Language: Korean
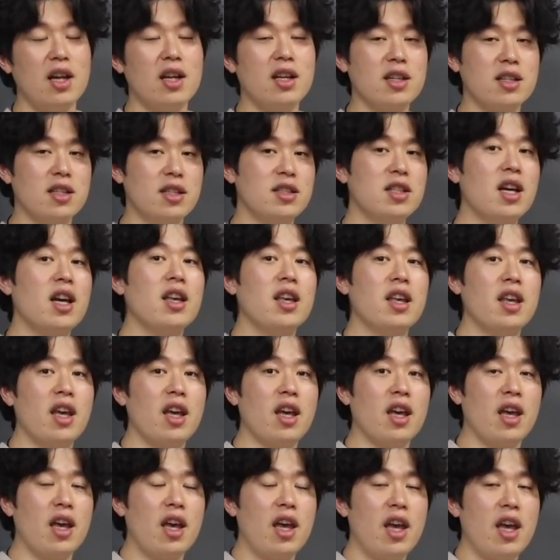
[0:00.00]
그
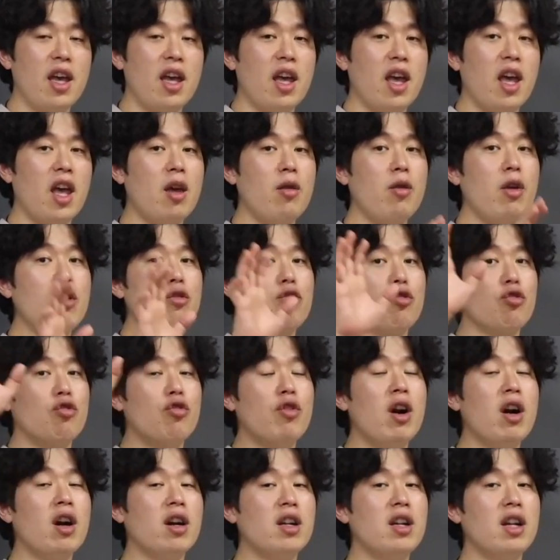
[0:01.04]
사이에 해외
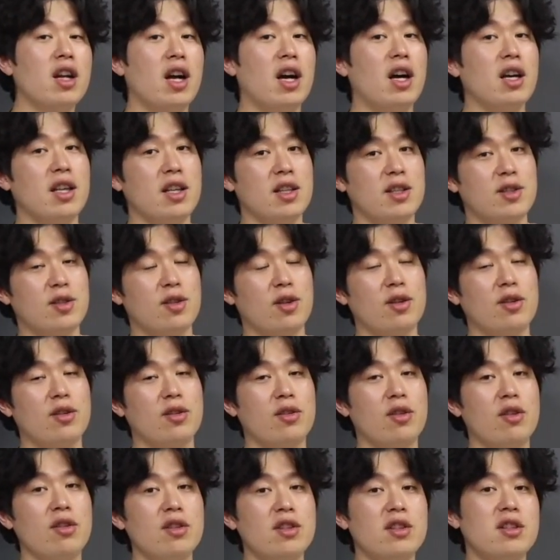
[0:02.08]
유학을 가
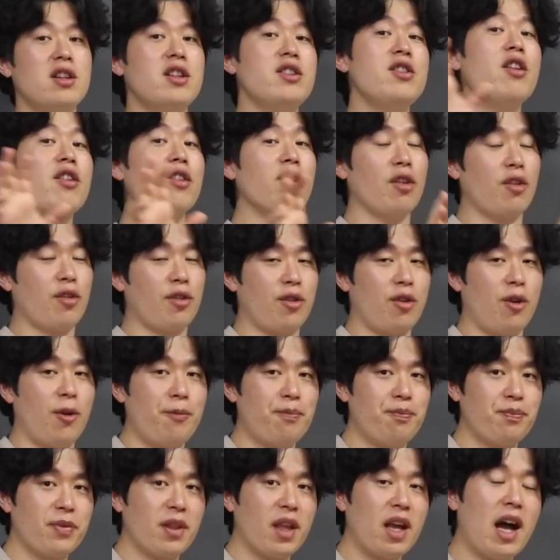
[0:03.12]
있었던 큰형이었어.
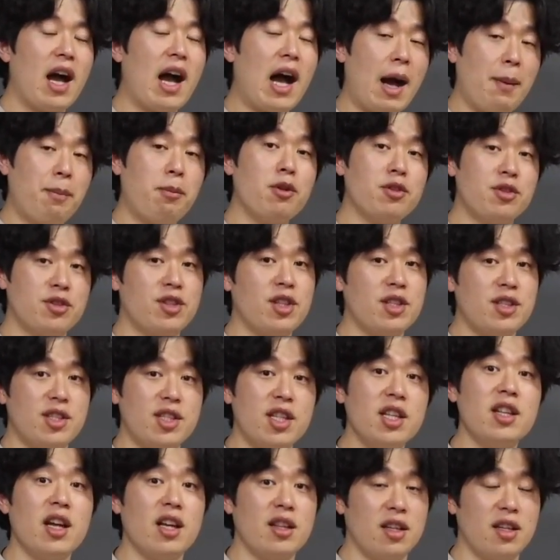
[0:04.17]
그러니까 아버지의
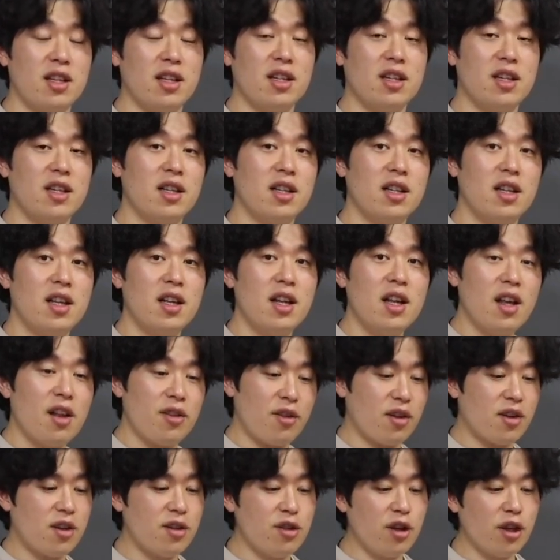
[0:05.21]
친아들.
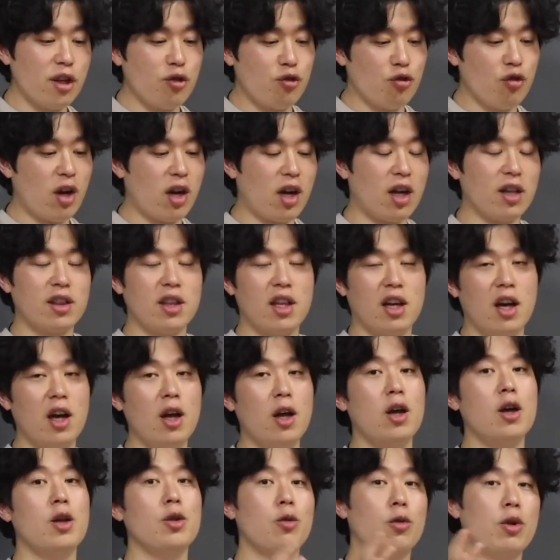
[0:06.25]
그 큰형이 유학 갔다가
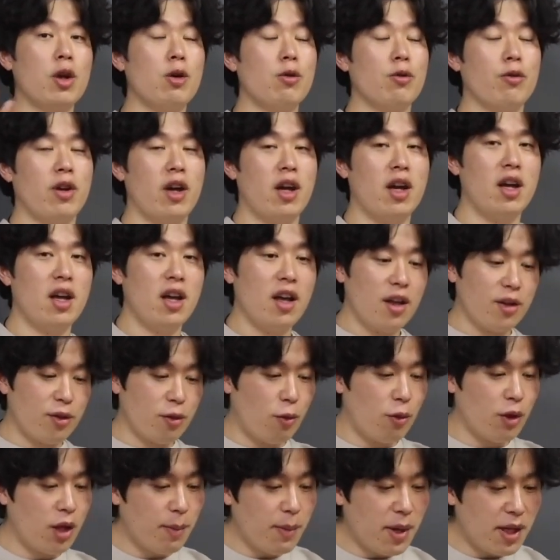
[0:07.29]
돌아온 거야. 그래서
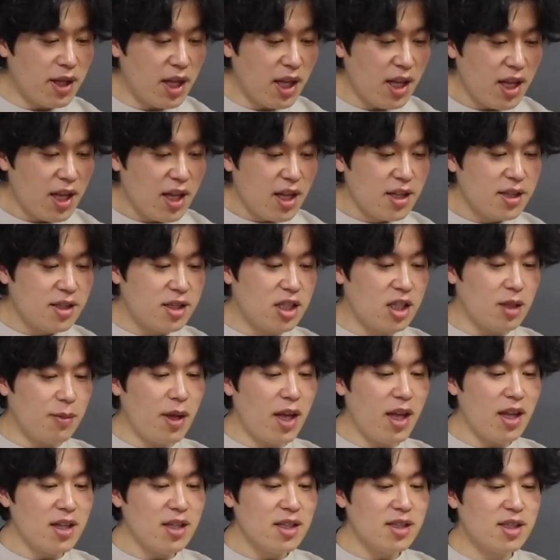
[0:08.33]
오랜만에
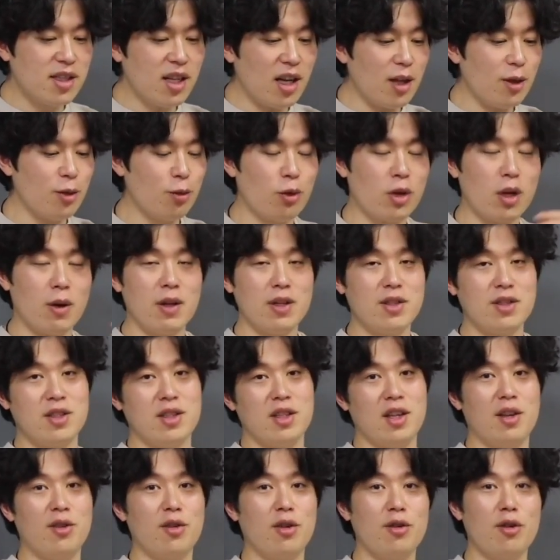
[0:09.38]
집에 짠 돌아왔지.
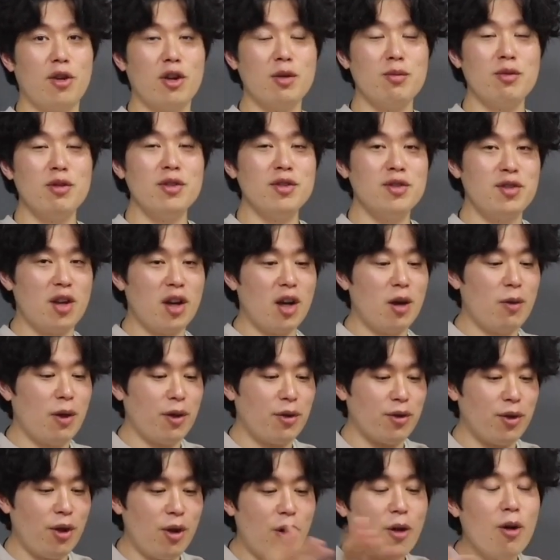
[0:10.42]
그래서 여러분 제가
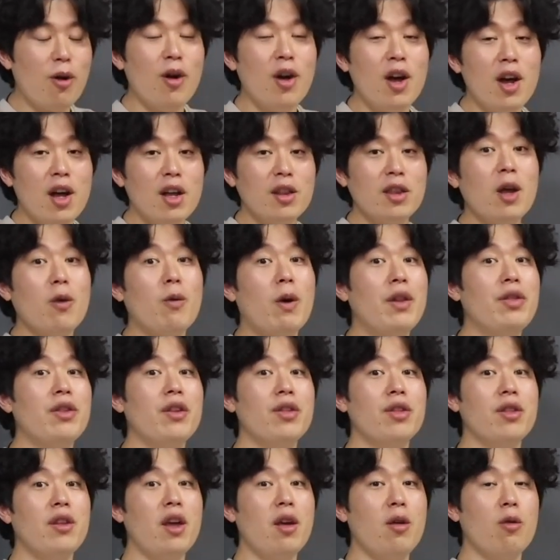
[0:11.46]
왔어요. 딱
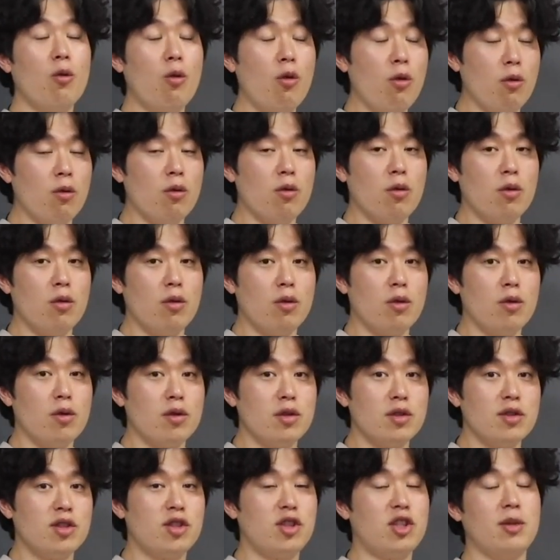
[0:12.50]
왔는데 오 어?
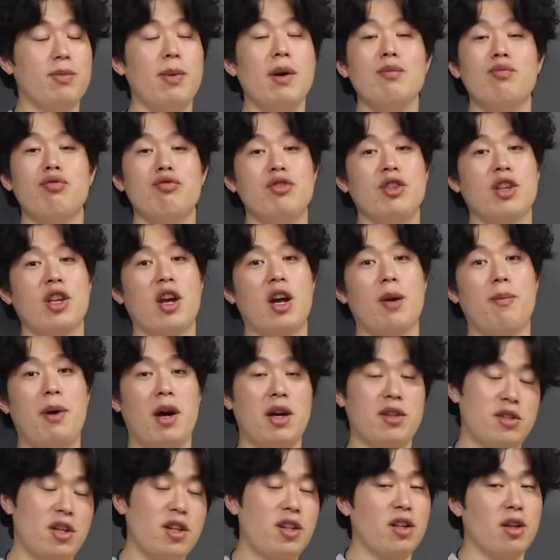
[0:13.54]
집안 분위기가
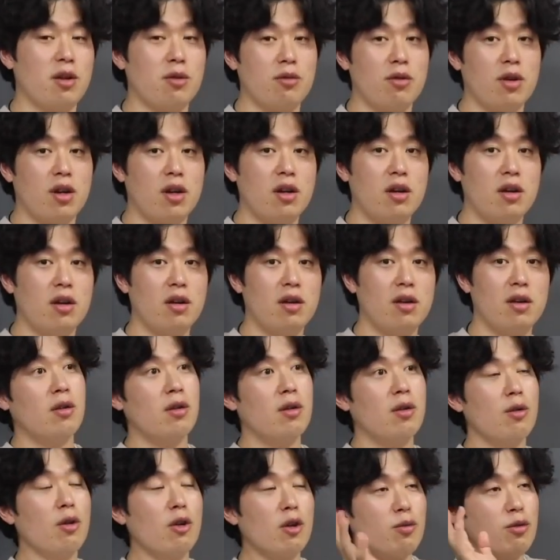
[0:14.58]
박살이 난 거야.
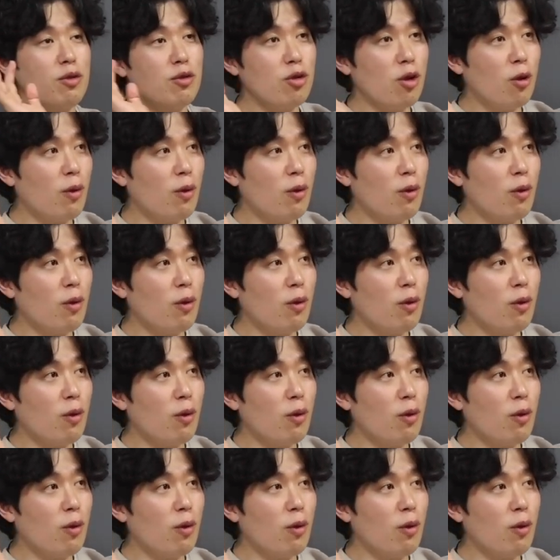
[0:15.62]
여러분 저